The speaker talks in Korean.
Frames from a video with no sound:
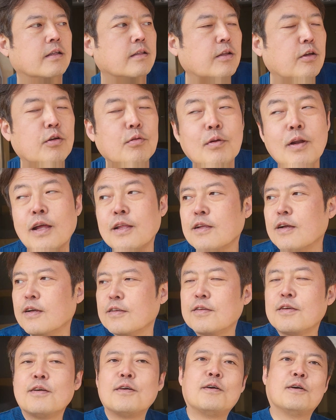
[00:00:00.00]
네, 여러분
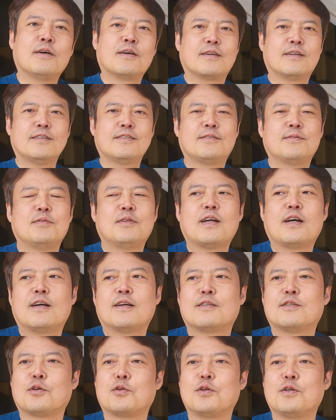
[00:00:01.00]
안녕하세요.
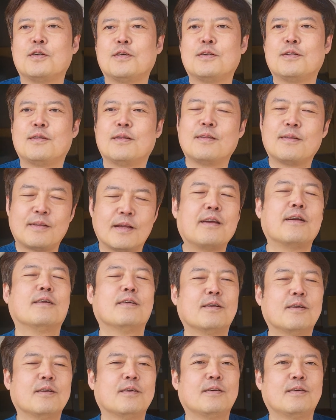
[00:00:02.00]
크리스입니다. 저는 네
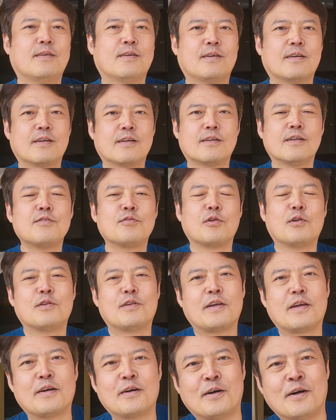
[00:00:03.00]

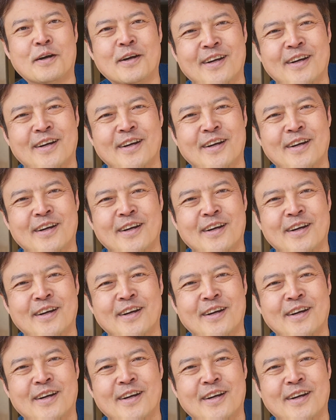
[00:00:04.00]
크리스월드예요.